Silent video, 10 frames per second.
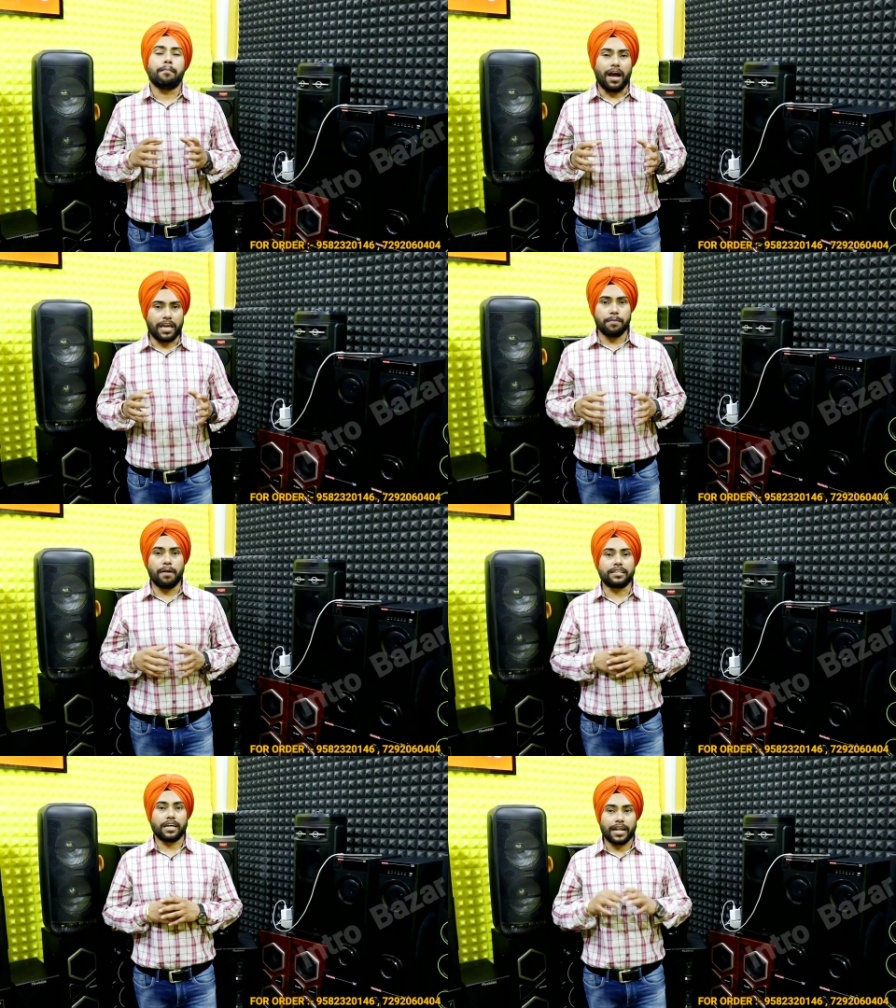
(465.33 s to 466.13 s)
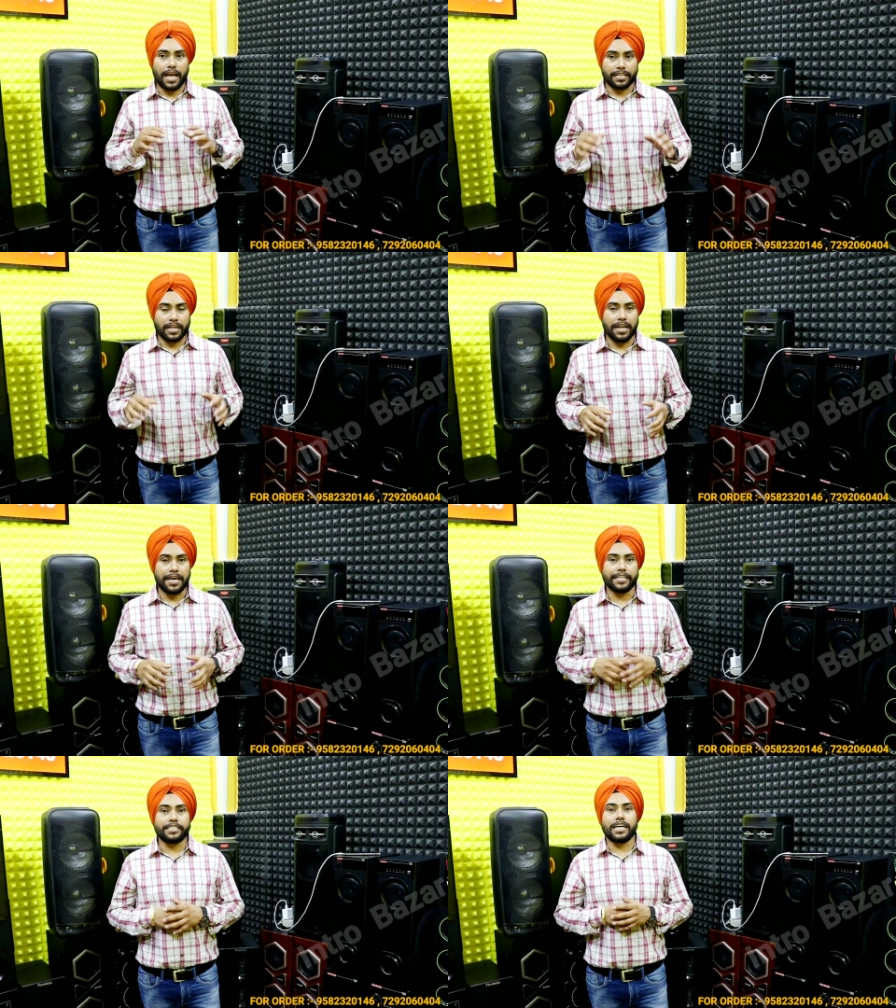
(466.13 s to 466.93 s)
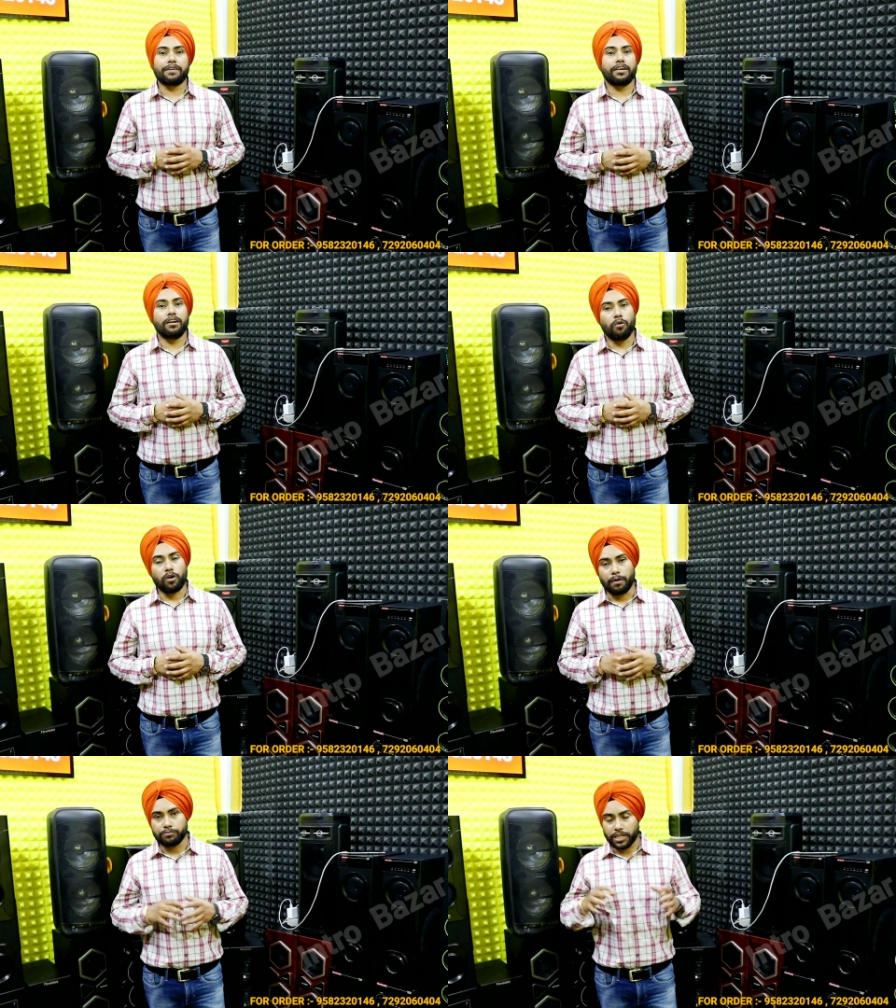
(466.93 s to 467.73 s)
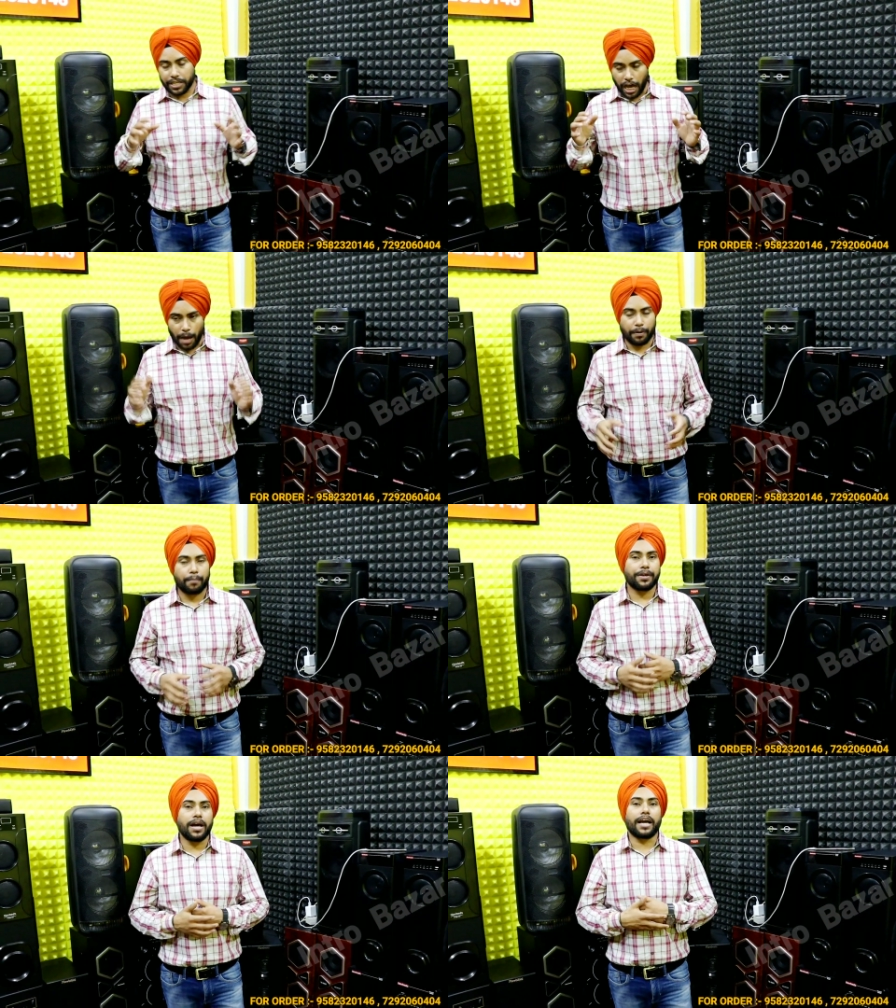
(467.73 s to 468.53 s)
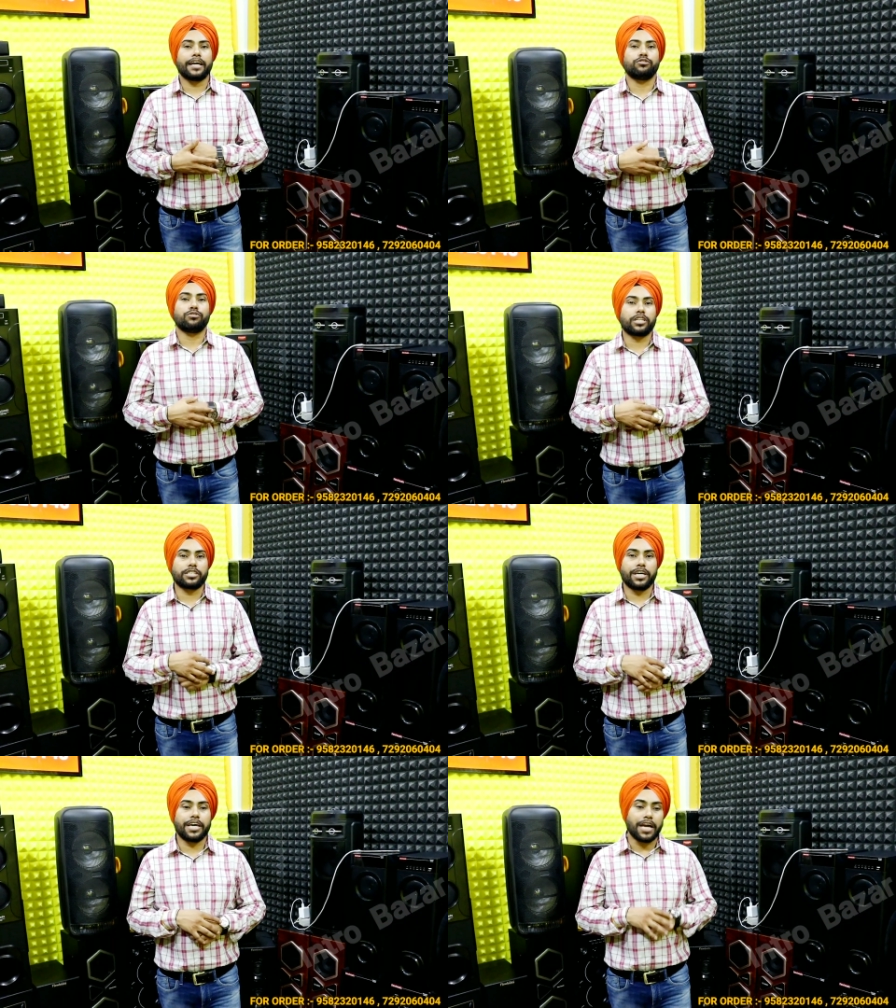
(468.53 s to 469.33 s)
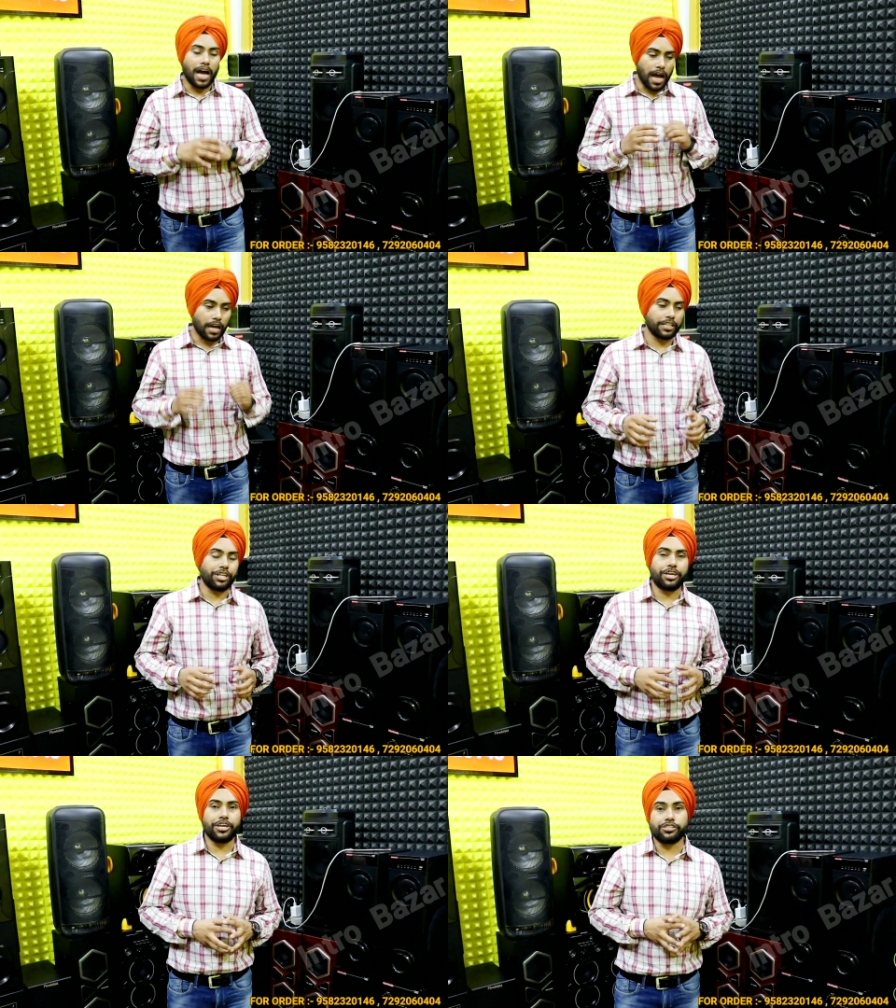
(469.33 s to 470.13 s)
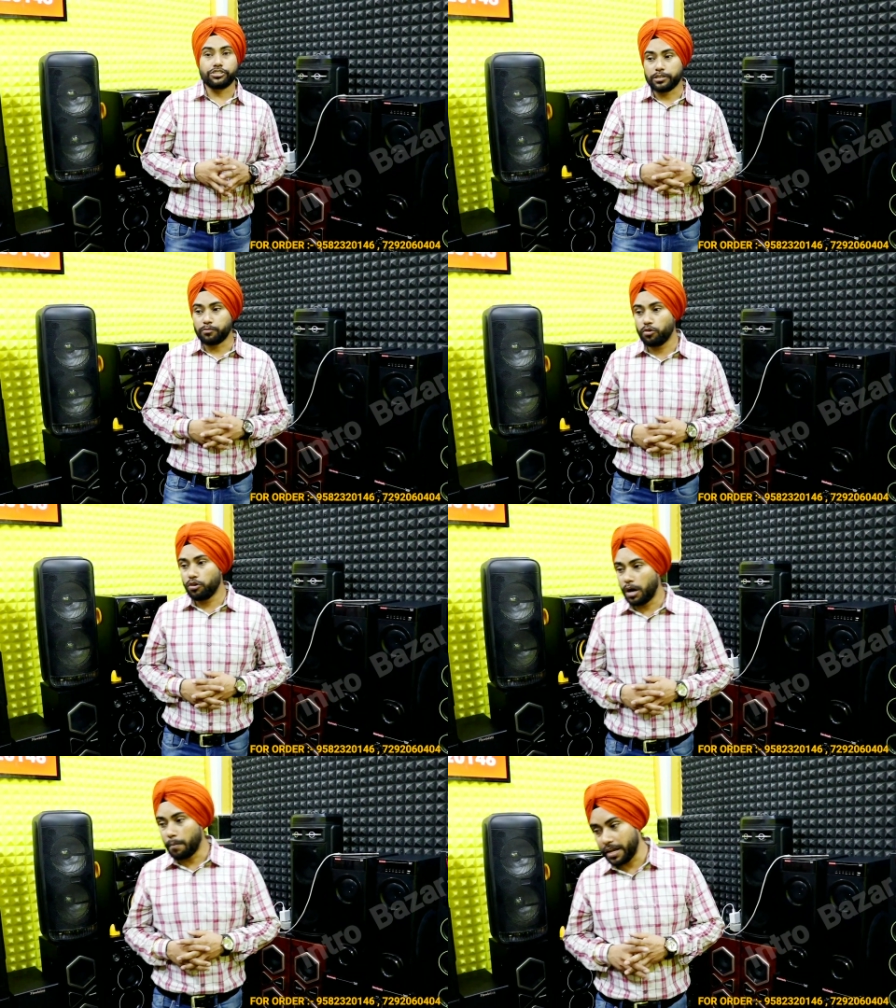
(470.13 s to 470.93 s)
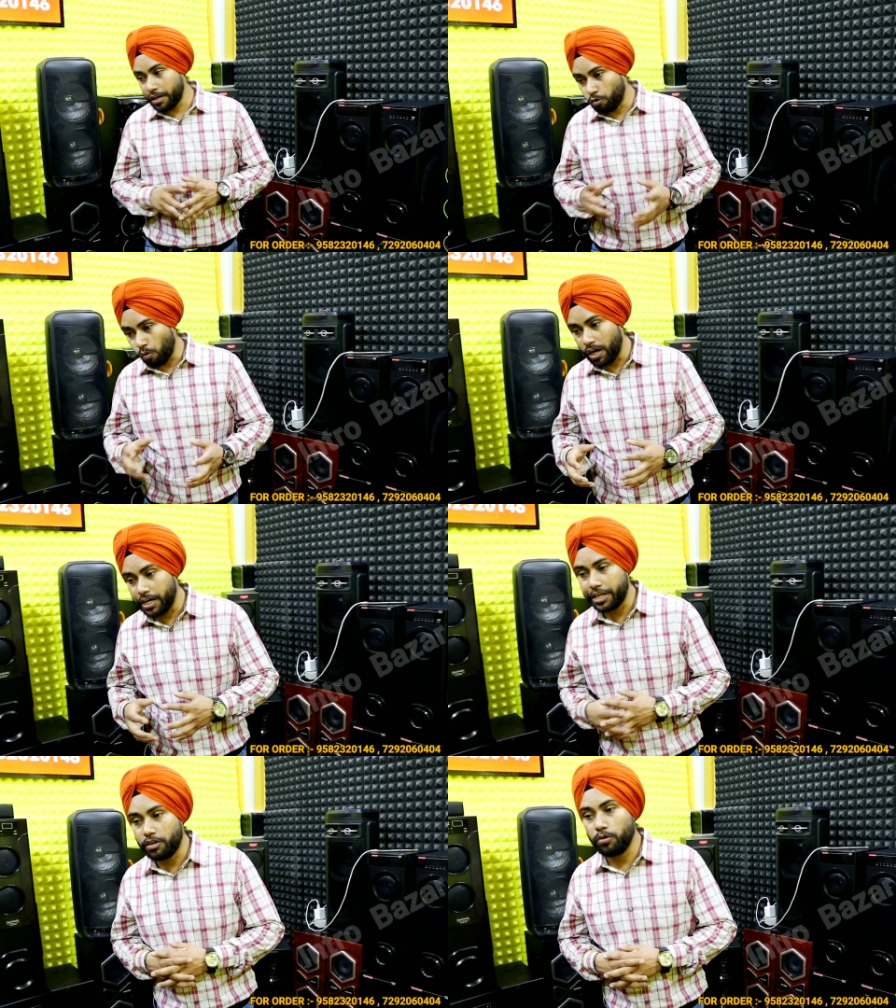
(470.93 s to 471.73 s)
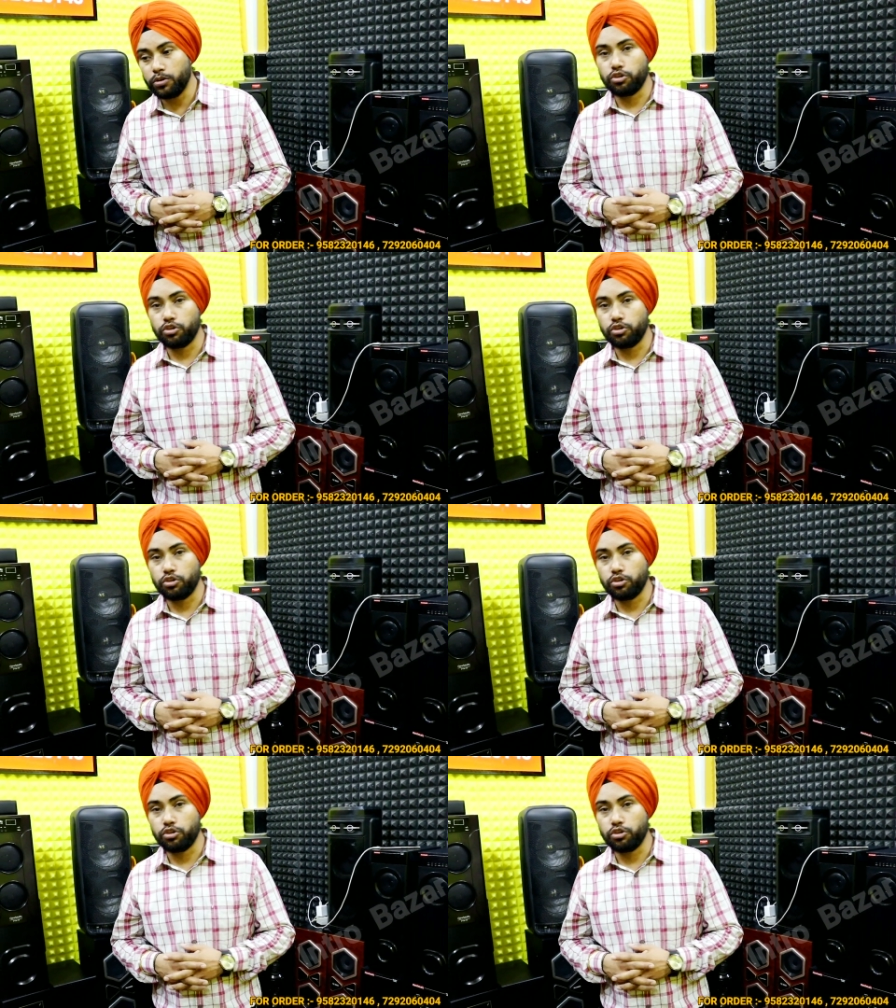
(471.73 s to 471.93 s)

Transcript: बाकी बात करें दिल्ली एनसीआर वाले लोग हमसे यहाँ पर भी आके जुड़ सकते हैं यहाँ आके देखिए सिस्टम को हमारी क्वालिटी को